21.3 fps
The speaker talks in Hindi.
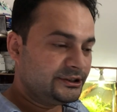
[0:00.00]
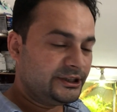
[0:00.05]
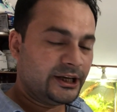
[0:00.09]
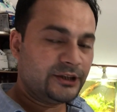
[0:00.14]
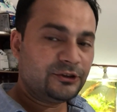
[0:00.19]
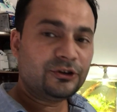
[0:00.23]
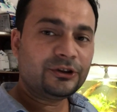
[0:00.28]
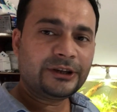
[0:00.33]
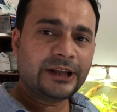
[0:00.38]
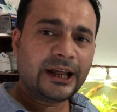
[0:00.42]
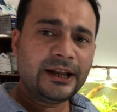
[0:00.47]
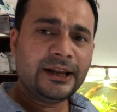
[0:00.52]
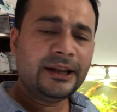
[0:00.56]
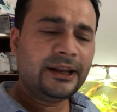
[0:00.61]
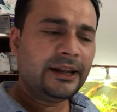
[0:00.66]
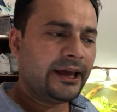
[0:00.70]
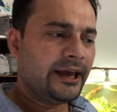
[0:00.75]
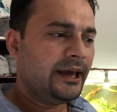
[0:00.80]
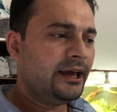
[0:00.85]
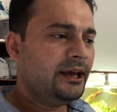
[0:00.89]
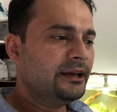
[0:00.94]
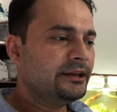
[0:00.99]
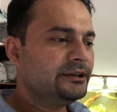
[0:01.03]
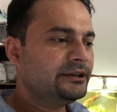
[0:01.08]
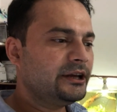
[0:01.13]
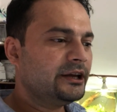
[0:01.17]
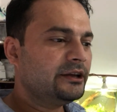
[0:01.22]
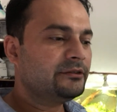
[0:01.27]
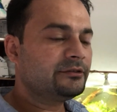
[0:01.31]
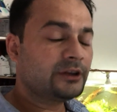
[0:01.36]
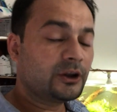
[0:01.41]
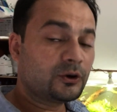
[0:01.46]
ये जो टेन इन है
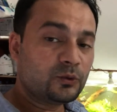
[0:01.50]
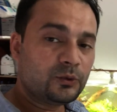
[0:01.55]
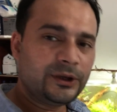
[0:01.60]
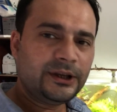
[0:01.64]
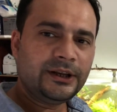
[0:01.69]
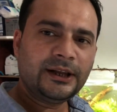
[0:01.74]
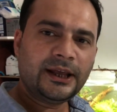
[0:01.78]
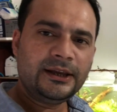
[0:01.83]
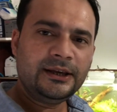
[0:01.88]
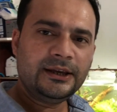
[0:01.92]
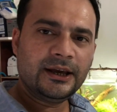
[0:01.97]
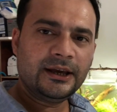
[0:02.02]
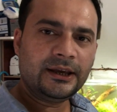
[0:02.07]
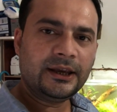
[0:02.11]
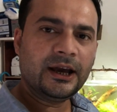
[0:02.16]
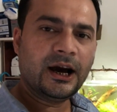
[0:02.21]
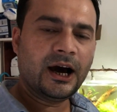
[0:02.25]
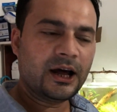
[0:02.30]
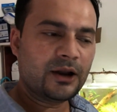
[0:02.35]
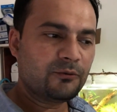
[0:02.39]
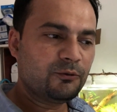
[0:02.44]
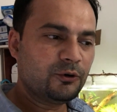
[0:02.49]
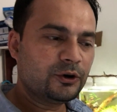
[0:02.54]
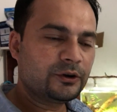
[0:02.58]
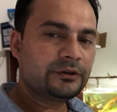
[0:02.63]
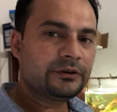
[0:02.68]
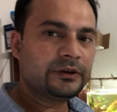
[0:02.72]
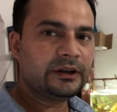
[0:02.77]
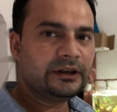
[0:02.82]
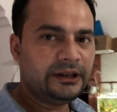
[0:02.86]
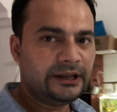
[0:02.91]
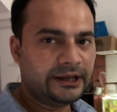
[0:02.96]
ये ज़रूरी नहीं है कि हर वुड
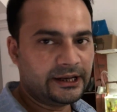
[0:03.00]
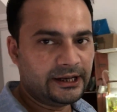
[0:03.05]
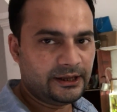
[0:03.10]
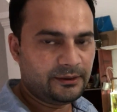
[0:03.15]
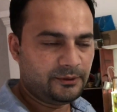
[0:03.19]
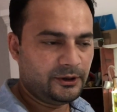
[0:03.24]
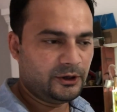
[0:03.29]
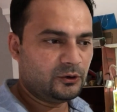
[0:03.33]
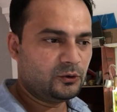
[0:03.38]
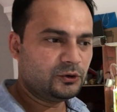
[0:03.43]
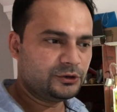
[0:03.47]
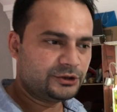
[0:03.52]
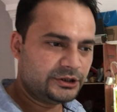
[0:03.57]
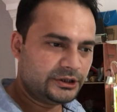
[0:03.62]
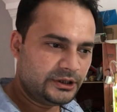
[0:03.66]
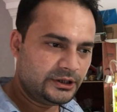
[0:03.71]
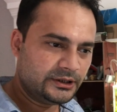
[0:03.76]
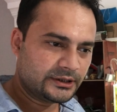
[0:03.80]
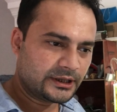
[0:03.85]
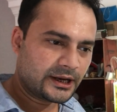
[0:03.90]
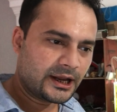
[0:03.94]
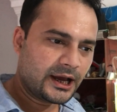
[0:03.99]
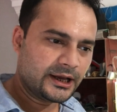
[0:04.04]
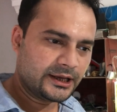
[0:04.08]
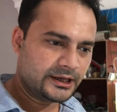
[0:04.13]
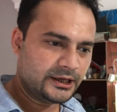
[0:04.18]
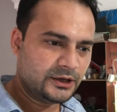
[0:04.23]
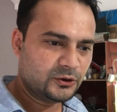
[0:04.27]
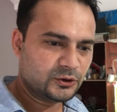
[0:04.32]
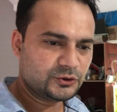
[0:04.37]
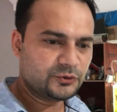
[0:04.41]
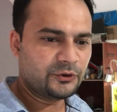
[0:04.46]
से निकले भी कुछ ही तरह
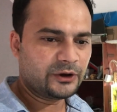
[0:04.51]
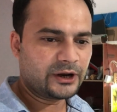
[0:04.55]
की कुछ